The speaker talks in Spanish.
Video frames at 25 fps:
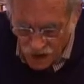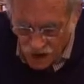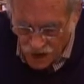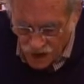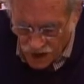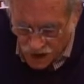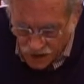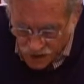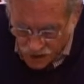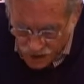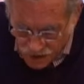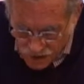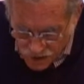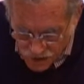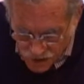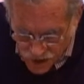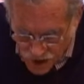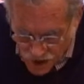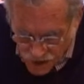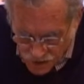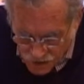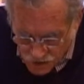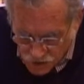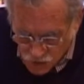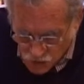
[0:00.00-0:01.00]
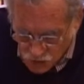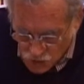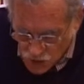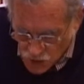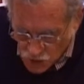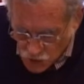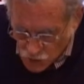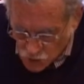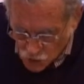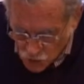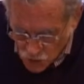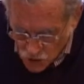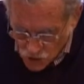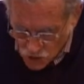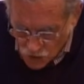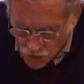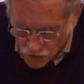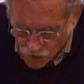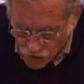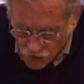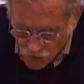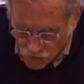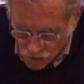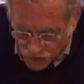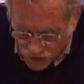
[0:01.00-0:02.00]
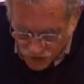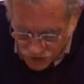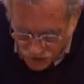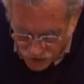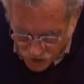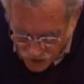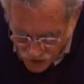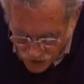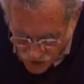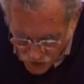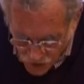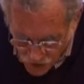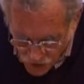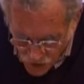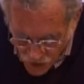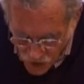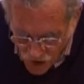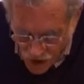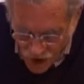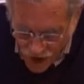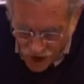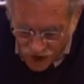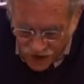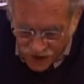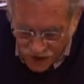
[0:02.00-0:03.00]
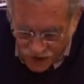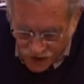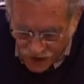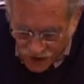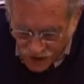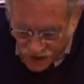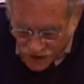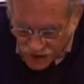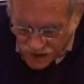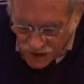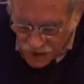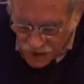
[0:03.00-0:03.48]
La realidad es un ensueño compartido. La realidad de